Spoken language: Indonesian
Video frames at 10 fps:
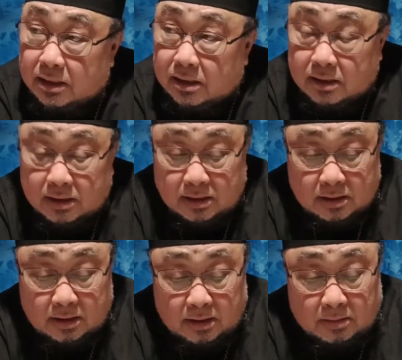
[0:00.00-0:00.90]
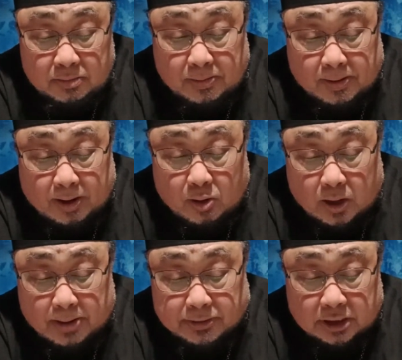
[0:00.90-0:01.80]
ini. Beberapa
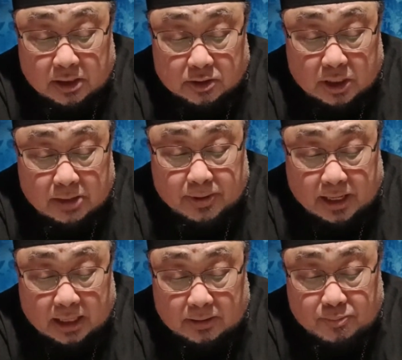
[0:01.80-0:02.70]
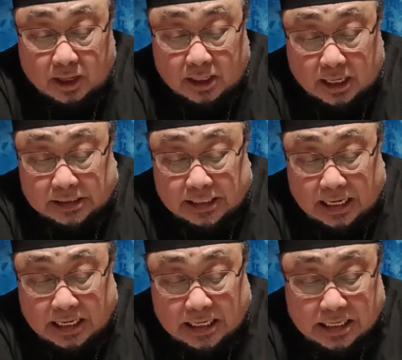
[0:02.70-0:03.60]
orang Yerusalem berkata, bukankah
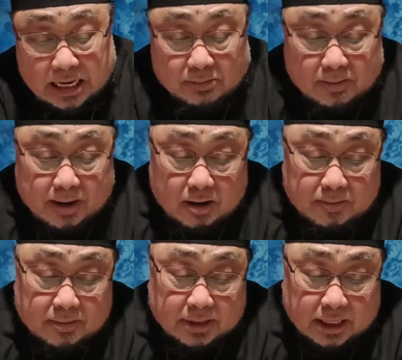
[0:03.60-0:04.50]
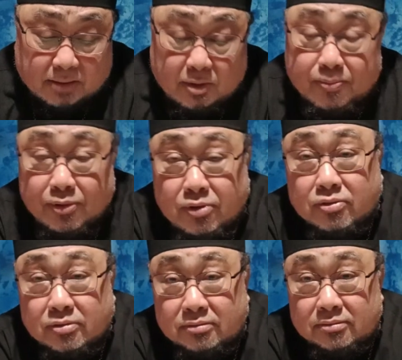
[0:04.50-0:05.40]
dia ini yang mereka mau
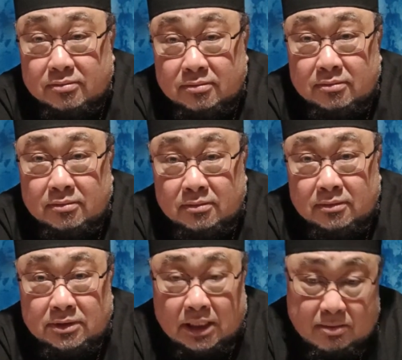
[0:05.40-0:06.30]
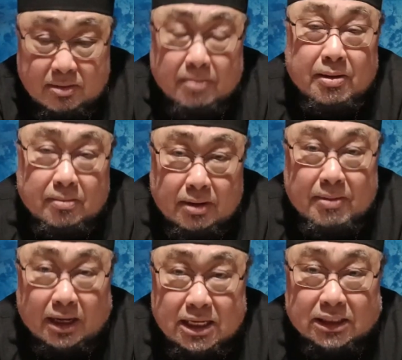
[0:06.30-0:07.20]
bunuh? Jadi memang,
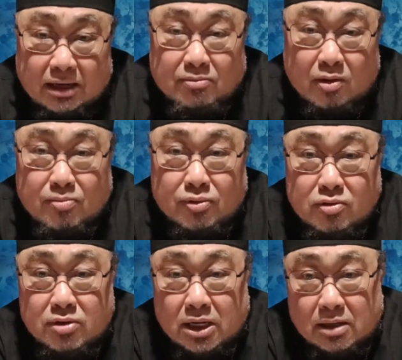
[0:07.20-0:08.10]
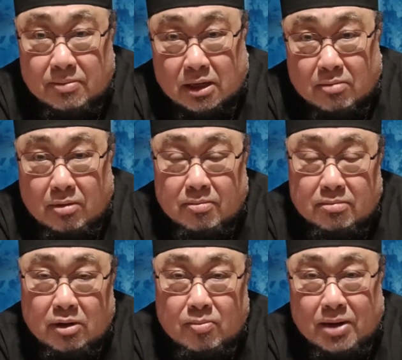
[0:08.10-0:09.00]
memang niatnya mau membunuh, hanya mereka mau,
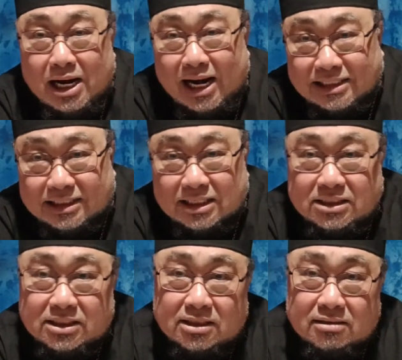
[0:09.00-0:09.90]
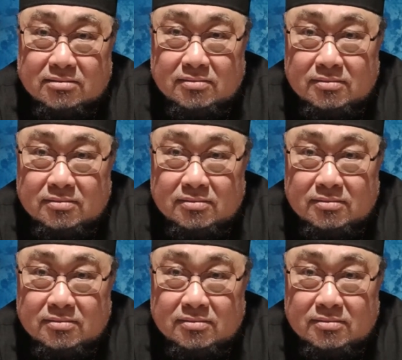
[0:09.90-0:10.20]
mau mengeles saja.